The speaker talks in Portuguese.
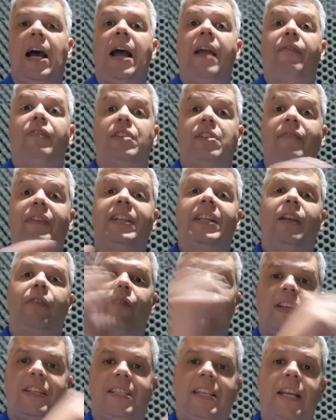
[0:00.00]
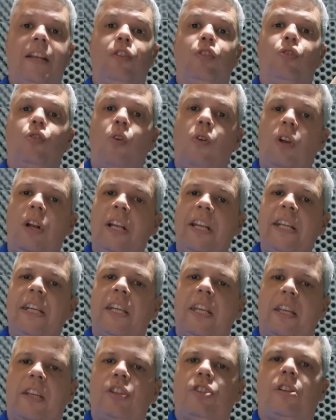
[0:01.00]
Aí você vai ter que fazer no
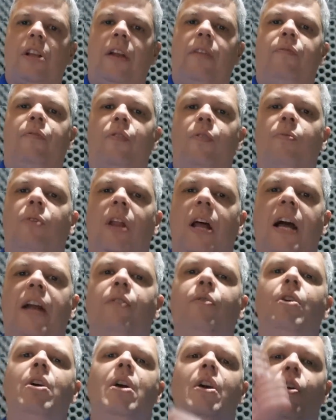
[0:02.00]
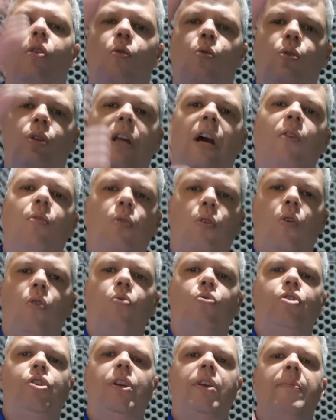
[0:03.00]
link que está no formulário o
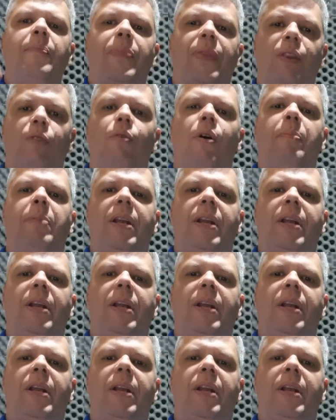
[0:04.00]
download do